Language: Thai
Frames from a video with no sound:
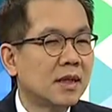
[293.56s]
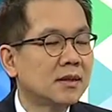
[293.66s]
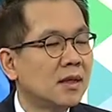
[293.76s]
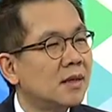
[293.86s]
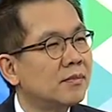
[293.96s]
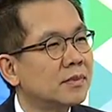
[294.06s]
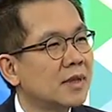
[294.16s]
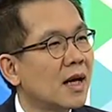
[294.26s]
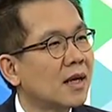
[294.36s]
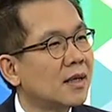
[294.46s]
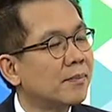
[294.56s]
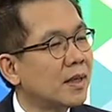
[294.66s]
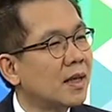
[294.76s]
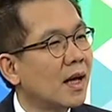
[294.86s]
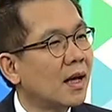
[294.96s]
จะเริ่มสร้างกันใน
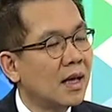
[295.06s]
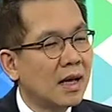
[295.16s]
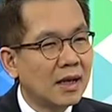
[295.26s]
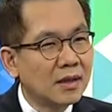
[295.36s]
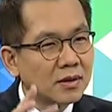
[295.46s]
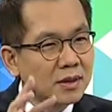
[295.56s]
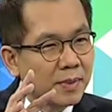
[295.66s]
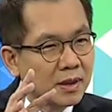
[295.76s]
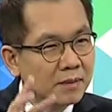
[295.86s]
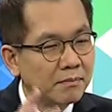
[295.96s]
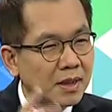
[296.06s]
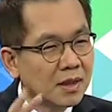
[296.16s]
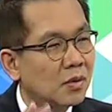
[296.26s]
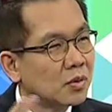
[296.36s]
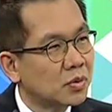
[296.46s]
ปีหน้าอันนั้นก็จะเป็นเม็ด
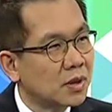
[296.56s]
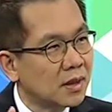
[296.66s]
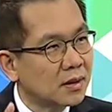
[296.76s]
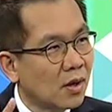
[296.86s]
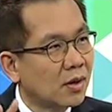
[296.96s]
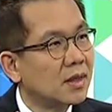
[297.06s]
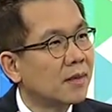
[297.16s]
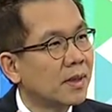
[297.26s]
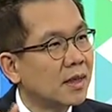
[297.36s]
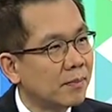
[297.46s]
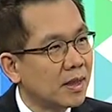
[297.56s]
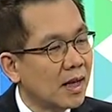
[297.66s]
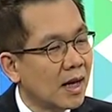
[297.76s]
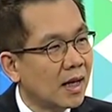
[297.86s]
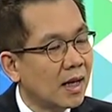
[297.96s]
เงินลงทุนที่ต่อเนื่องไปในปีห
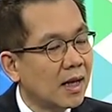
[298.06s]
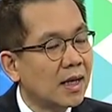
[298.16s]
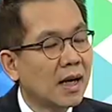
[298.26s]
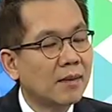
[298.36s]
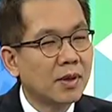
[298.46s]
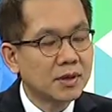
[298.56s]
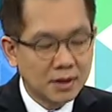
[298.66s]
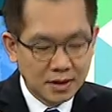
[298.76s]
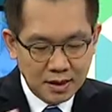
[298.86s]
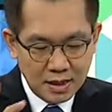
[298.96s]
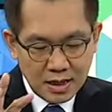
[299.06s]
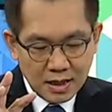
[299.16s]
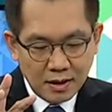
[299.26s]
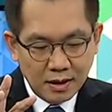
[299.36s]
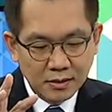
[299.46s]
น้านะครับเพราะฉะนั้นเนี่ย
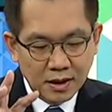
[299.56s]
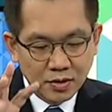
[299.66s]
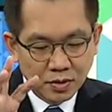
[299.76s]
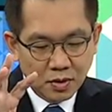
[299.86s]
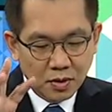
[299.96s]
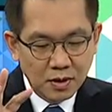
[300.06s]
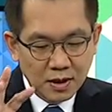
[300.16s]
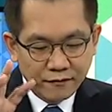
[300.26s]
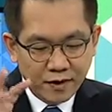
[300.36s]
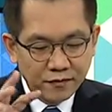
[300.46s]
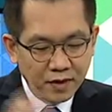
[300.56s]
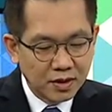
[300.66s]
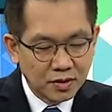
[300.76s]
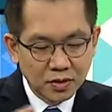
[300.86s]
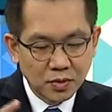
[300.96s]
ในส่วนของฟันเฟือ
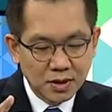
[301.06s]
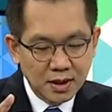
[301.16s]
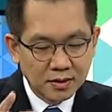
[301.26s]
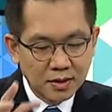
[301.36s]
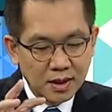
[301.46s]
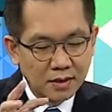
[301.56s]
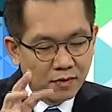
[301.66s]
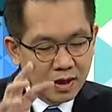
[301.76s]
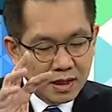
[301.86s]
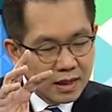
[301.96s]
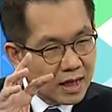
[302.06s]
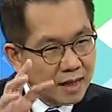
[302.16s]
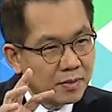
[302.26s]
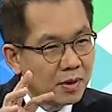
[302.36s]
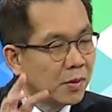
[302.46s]
งอีก2ตัวที่อย่างที่เรียนว่ากา
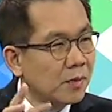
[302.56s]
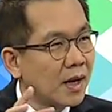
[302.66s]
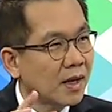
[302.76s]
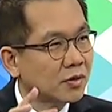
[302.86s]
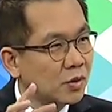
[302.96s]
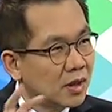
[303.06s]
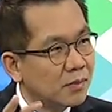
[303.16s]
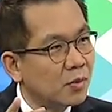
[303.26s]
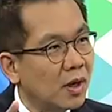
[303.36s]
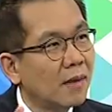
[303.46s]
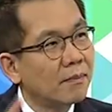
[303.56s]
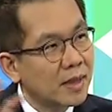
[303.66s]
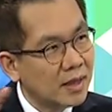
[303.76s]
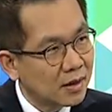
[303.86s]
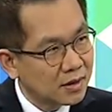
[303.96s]
รบริโภคภาคเอกชนเริ่มแล้ว
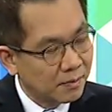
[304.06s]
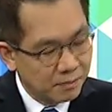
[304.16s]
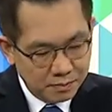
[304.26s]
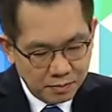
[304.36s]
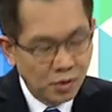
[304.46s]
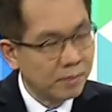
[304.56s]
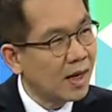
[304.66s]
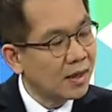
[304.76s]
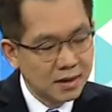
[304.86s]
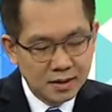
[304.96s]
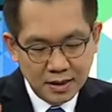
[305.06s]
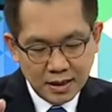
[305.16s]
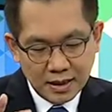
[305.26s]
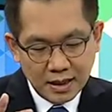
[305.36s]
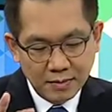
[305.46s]
ปีหน้าก็จะหมุนมากขึ้
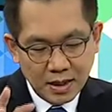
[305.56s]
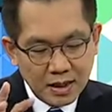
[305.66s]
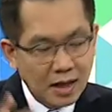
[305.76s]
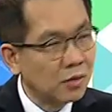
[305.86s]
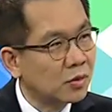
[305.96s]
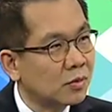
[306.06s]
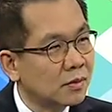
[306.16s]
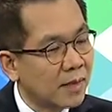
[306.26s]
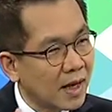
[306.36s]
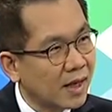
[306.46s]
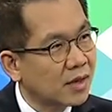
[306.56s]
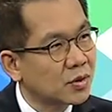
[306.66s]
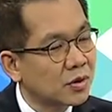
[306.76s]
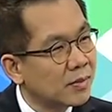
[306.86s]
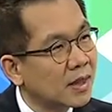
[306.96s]
นนะครับการลงภาคเอก
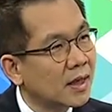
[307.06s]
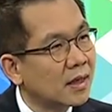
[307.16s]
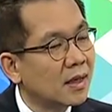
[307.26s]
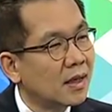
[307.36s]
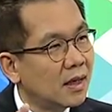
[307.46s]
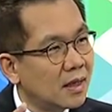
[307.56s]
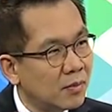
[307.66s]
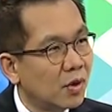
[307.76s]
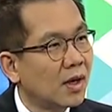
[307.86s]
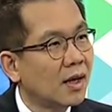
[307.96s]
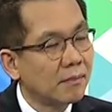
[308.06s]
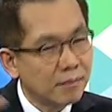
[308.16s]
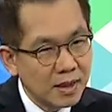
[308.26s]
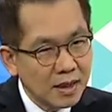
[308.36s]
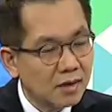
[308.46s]
ชนก็เหมือนกันเริ่มหมุนแล้ว
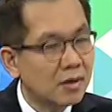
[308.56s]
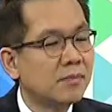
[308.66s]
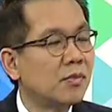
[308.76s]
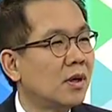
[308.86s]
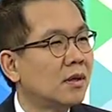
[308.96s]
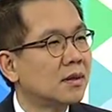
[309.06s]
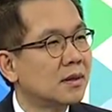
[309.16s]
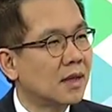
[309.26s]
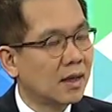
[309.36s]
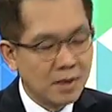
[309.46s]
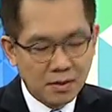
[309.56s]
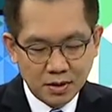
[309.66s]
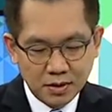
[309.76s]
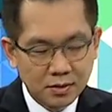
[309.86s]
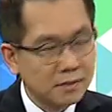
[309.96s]
ปีหน้าก็เริ่มหมุนนะครับคือ
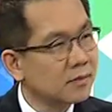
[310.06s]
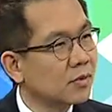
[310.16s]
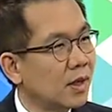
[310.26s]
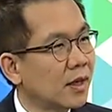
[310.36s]
เรียกได้